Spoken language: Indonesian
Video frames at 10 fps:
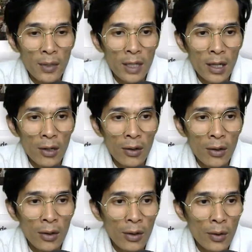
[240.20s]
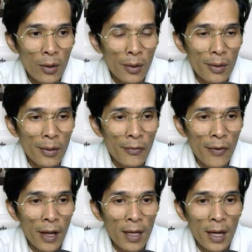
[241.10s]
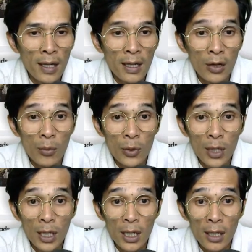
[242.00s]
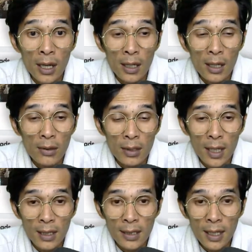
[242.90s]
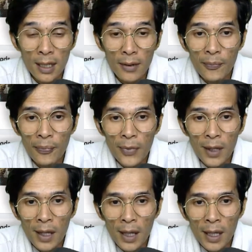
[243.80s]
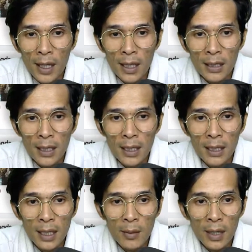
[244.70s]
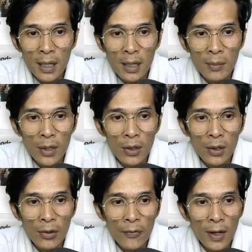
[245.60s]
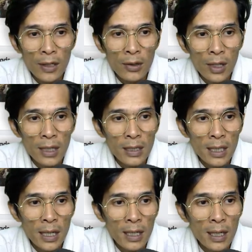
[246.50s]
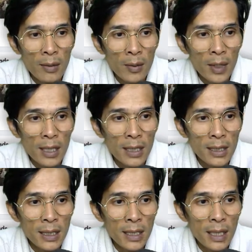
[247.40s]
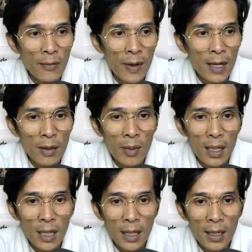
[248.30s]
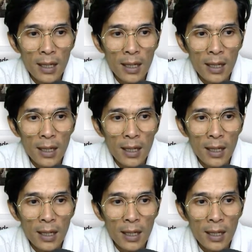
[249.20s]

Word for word: bisa mendownload file yang ada di komputer kita gitu guys ya. Jadi jika berniat mendownload file torrent, carilah yang memiliki seeder paling banyak.